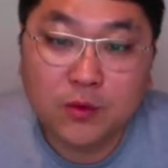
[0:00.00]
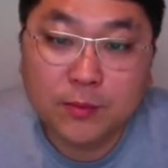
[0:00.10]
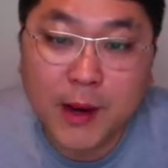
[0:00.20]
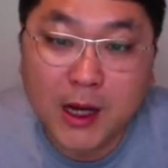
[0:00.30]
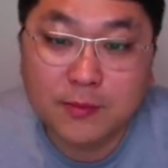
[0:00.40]

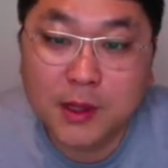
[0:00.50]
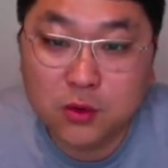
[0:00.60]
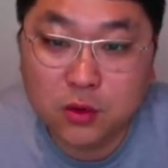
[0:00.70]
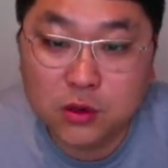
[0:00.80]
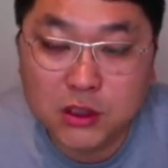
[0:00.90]
빠른
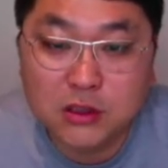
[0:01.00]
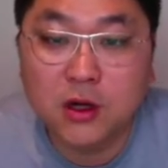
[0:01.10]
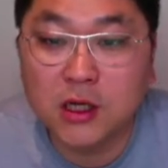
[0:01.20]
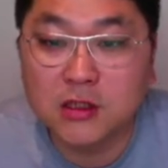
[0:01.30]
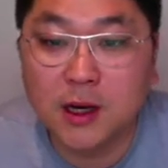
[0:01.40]
배송으로
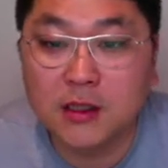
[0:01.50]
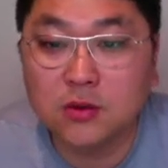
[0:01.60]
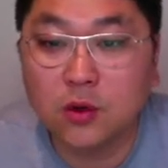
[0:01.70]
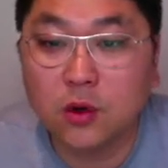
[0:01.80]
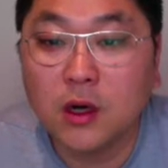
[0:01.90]
신청하지
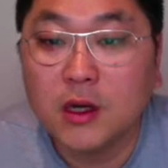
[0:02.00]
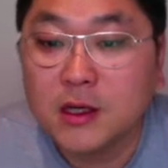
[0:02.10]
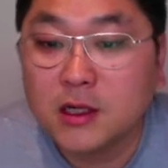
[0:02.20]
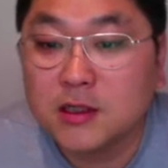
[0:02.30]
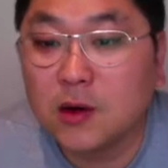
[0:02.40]
마시고
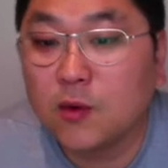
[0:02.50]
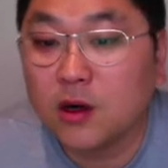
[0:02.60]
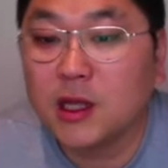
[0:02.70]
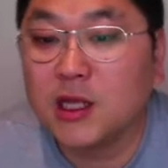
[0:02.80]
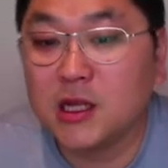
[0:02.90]
그냥
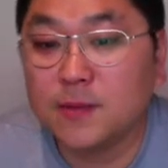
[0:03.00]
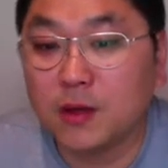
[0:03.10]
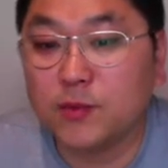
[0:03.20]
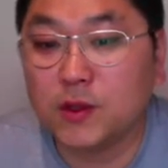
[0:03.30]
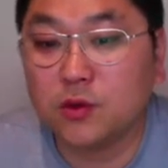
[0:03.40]
원래 일반
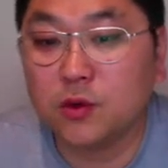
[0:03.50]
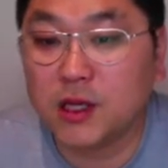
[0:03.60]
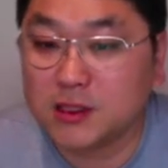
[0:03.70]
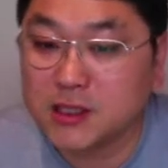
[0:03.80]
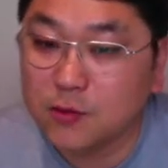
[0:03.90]
배송 대략
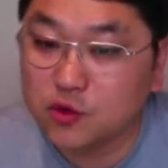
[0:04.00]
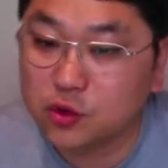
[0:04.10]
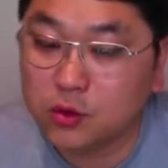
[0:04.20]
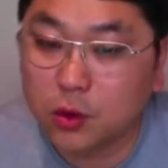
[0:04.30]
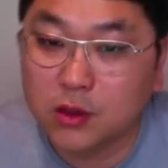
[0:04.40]
3주
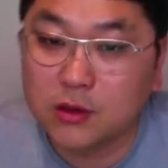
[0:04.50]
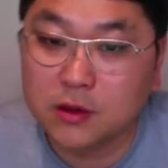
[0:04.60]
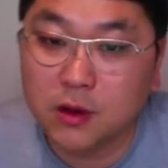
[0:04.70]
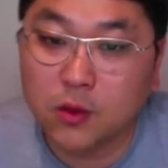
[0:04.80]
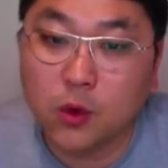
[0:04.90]
정도
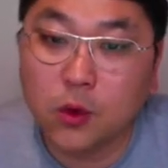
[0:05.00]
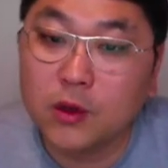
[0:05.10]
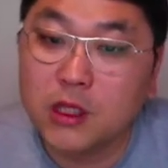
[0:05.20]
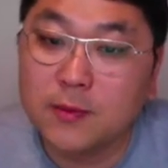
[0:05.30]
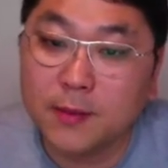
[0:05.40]
걸리는데 그
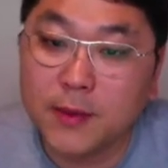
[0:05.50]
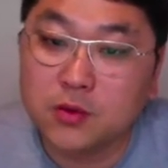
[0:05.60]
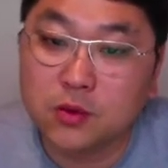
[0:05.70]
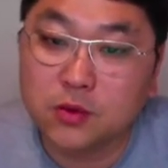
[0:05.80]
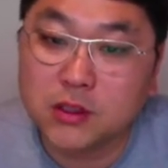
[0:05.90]
일반
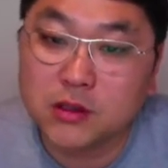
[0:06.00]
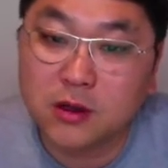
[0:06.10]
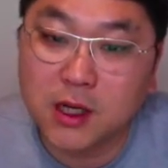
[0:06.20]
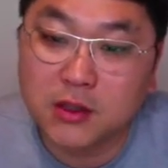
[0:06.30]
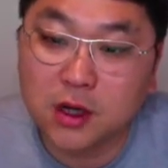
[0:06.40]
배송으로 신청을
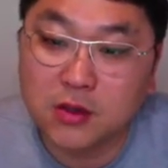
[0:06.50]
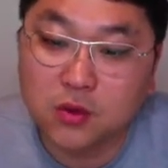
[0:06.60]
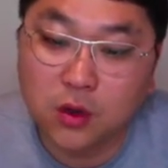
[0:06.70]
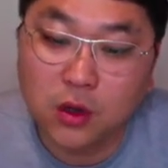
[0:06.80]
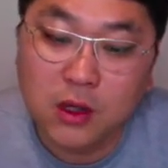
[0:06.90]

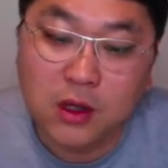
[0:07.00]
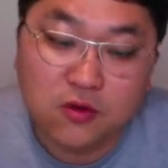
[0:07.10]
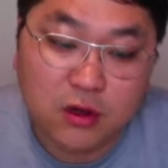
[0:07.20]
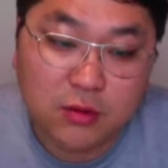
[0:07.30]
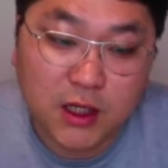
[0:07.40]
하셔가지고
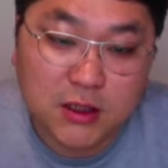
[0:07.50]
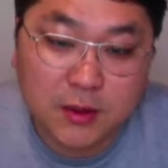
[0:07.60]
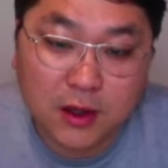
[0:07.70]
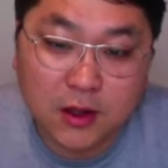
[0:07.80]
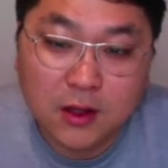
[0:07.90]
구입을
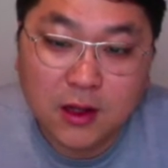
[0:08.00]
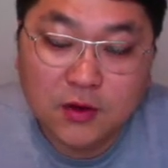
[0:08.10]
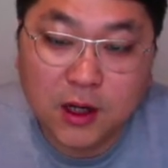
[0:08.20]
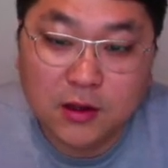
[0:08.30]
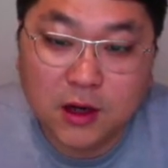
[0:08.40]
하시면
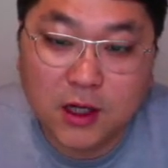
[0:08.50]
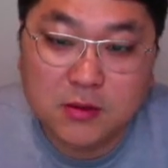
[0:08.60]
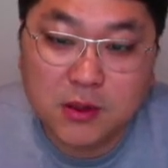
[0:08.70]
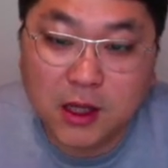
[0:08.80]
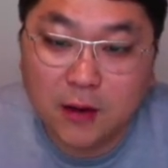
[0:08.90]
될 것
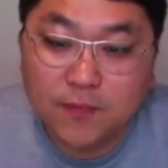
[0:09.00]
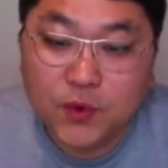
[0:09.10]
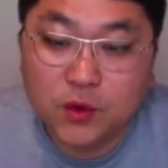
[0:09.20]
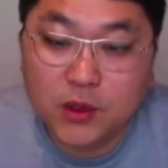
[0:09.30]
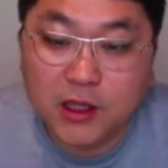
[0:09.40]
같습니다.
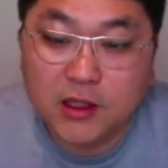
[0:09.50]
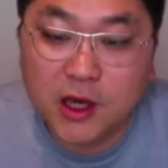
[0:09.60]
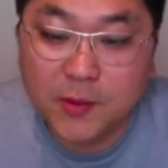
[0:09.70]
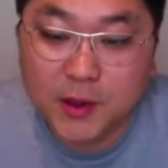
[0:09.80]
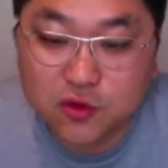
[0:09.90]
나이키
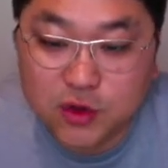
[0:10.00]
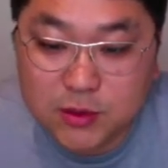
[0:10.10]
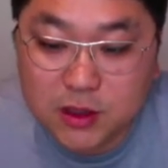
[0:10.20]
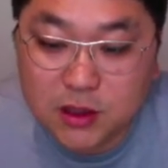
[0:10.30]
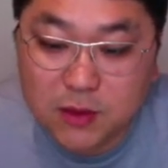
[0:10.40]
에어맥스
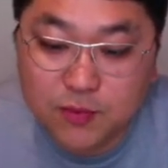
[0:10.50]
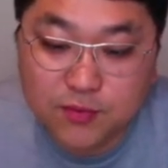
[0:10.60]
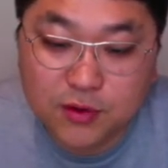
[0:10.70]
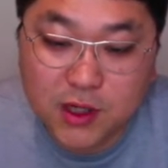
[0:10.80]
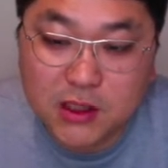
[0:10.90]
97 트리플
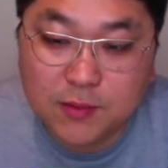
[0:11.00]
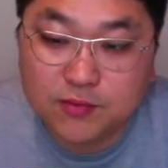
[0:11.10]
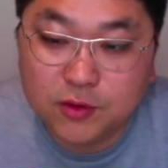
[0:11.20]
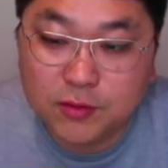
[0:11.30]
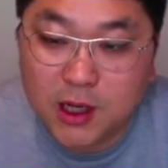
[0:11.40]
블랙
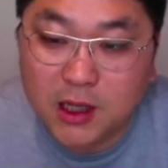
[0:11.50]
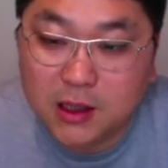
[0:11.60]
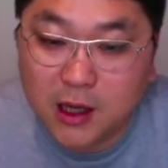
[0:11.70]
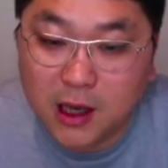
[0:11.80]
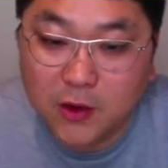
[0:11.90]
제품뿐만
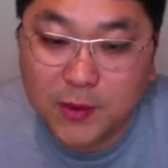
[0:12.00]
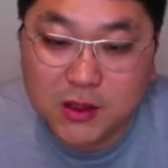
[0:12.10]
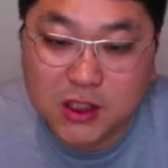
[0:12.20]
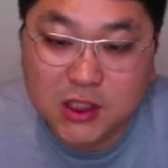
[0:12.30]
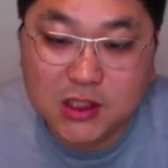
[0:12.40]
아니라 에어맥스
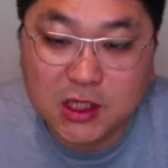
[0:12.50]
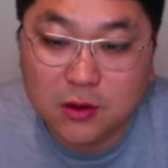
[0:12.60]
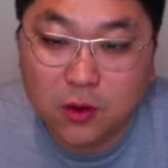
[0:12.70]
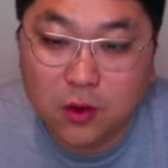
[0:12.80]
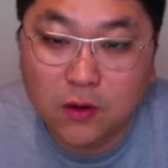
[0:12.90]

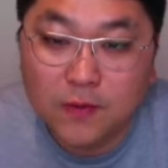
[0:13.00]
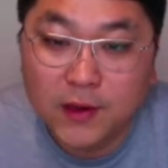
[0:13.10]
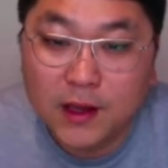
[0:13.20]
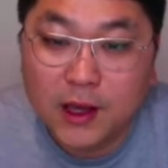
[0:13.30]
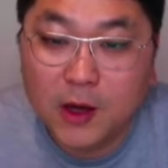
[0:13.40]
270,
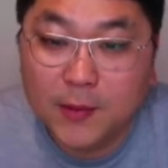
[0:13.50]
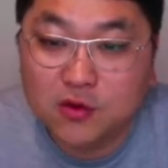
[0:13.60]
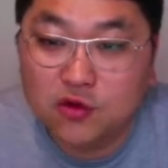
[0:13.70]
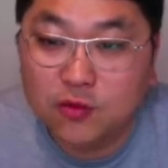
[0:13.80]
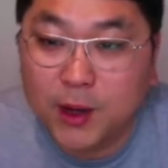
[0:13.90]
에어맥스
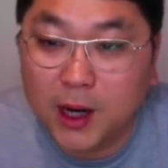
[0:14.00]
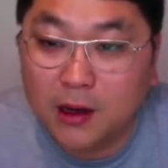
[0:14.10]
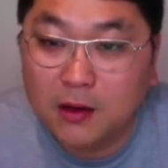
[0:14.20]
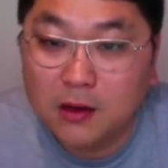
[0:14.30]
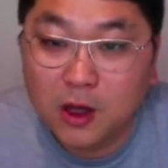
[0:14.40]

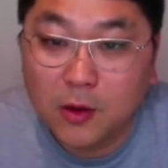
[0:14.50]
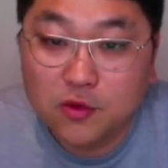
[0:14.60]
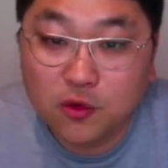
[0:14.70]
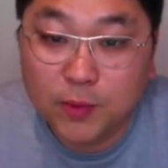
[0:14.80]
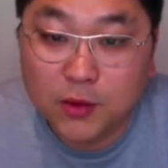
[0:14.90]
98 이러면서
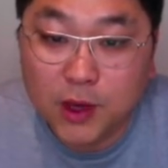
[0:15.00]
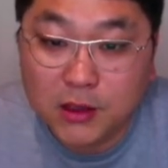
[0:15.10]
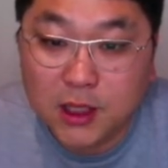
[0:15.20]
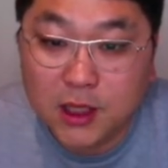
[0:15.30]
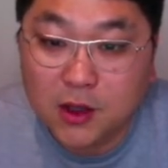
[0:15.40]
굿밥
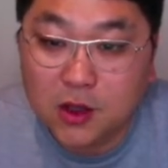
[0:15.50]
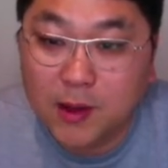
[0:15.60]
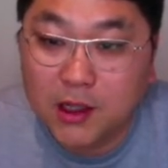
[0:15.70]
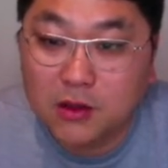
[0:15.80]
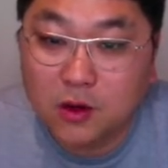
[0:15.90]
굉장히 가격
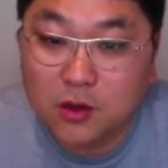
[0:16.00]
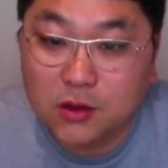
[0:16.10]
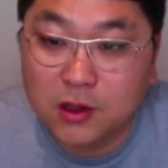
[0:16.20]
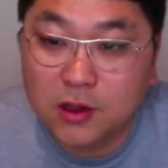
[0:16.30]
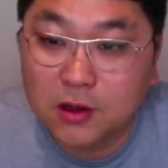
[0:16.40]
많이
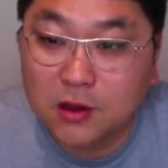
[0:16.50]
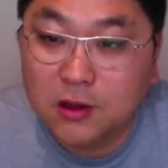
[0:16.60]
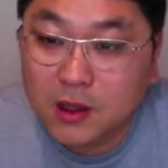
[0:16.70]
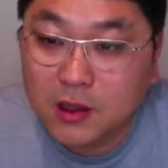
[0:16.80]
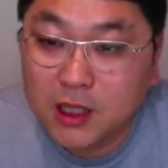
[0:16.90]
떨어졌네요.
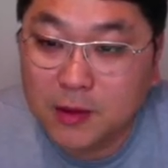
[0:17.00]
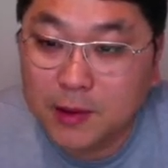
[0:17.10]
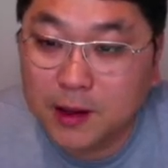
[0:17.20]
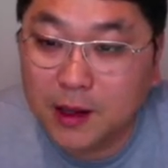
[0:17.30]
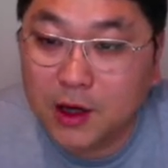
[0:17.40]
그
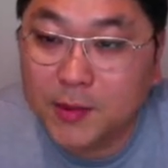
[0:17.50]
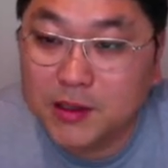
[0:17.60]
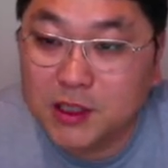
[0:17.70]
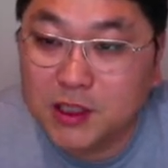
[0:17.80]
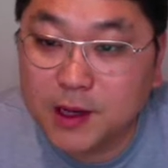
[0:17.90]
다음에 에어맥스
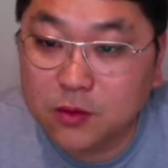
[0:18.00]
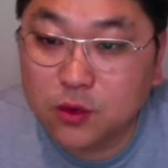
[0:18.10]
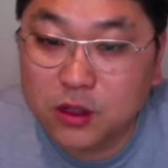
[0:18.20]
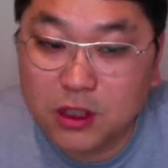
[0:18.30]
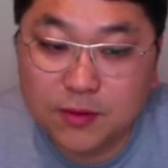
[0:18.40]
200도
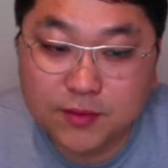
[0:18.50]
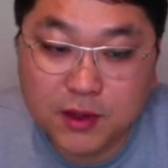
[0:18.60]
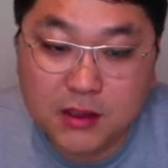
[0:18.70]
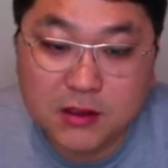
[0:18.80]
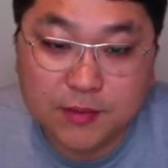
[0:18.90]
트리플
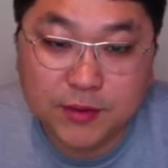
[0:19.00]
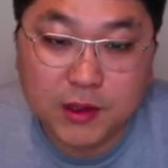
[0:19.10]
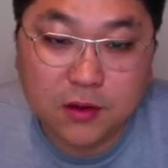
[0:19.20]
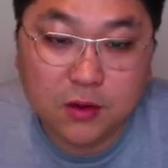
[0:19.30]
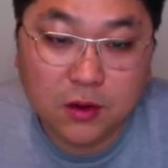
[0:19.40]
블랙 제품이
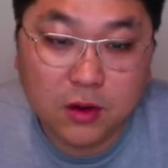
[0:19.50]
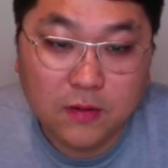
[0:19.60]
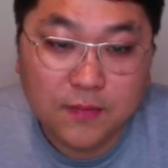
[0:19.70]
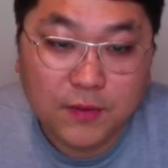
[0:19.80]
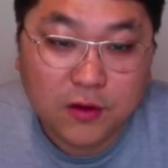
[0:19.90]
있고
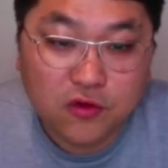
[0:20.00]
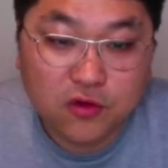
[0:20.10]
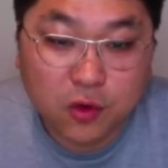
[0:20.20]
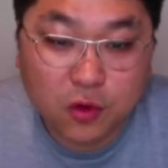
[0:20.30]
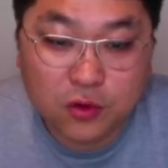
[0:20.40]

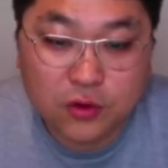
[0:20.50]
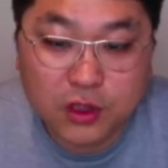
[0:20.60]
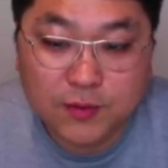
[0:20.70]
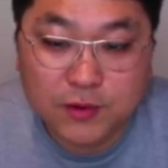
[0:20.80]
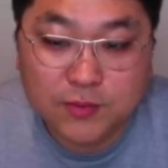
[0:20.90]
90도
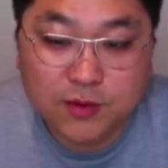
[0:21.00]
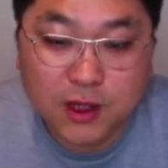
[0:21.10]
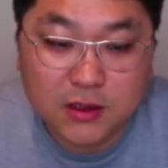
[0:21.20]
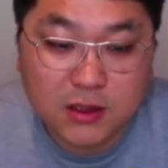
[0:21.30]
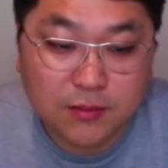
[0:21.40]
트리플 블랙
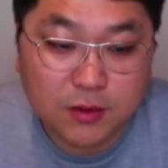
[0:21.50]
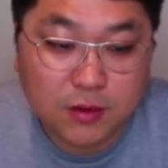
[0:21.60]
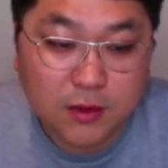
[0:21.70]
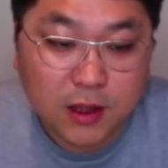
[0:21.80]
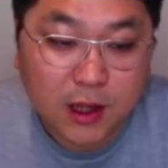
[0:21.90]

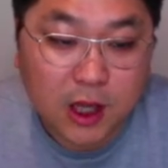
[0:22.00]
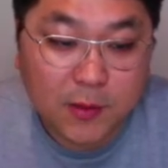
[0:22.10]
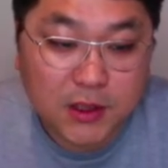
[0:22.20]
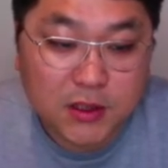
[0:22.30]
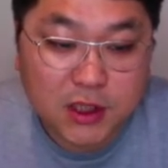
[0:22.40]
제품,
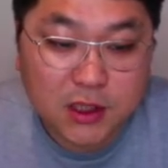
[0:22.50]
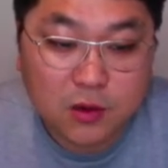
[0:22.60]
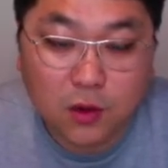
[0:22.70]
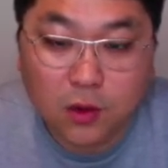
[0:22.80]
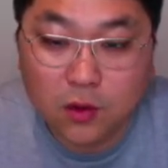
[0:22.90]
에어맥스
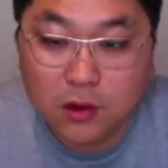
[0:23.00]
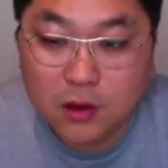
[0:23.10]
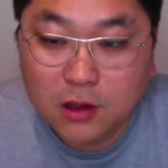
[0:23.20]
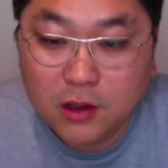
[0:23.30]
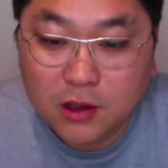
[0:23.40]
720
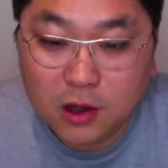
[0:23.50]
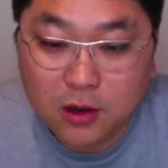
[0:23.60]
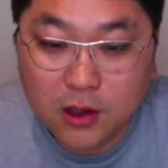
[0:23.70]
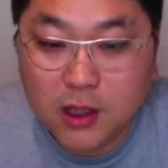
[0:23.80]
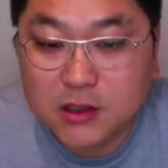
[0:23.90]
여러
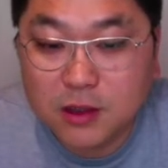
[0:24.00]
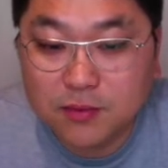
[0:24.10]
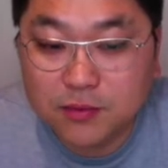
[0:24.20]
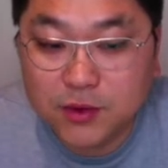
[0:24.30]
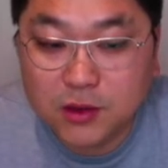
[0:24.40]
가지
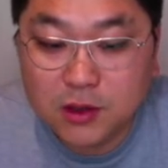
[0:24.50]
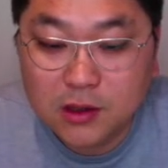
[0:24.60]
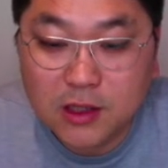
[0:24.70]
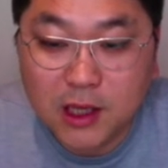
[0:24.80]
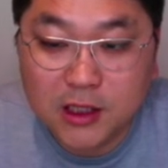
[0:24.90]
제품들
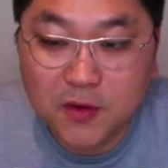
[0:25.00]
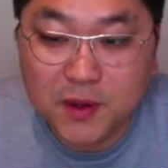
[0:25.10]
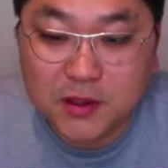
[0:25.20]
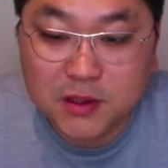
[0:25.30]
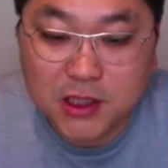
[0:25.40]
나이키
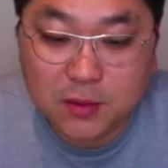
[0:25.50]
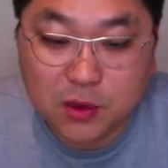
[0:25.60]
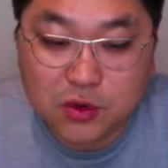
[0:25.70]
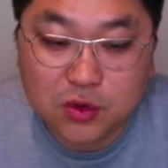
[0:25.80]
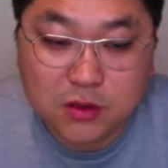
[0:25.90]
에어맥스 찾아볼
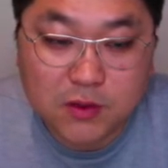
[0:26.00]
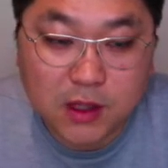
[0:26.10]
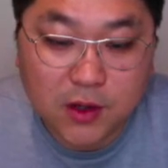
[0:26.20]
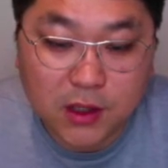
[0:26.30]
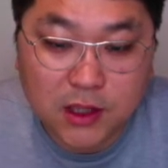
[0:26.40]
수 있습니다. 굉장히